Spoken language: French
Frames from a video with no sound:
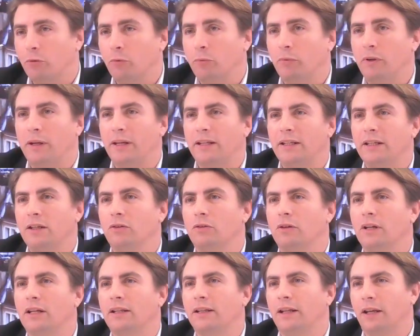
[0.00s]
et la problématique
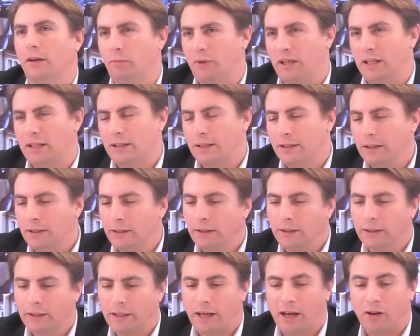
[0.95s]
de la thermique.
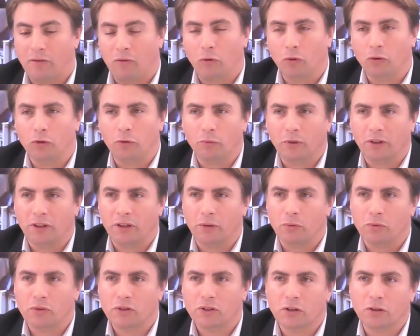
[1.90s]
Avant, on demandait
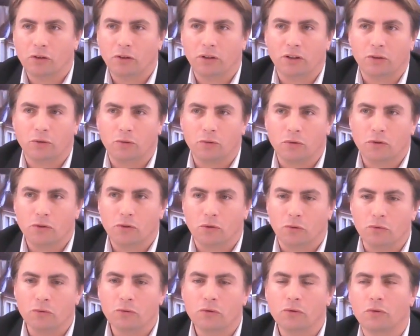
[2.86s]
au store d'être une
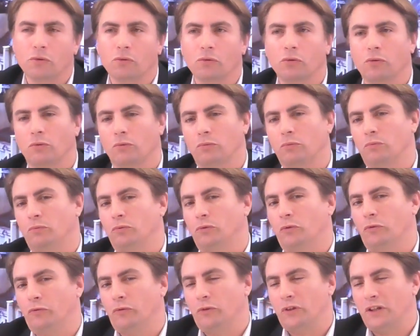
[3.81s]
solution
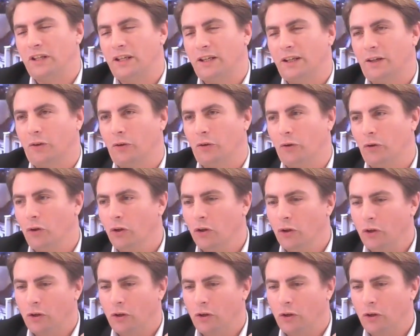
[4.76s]
pour venir euh,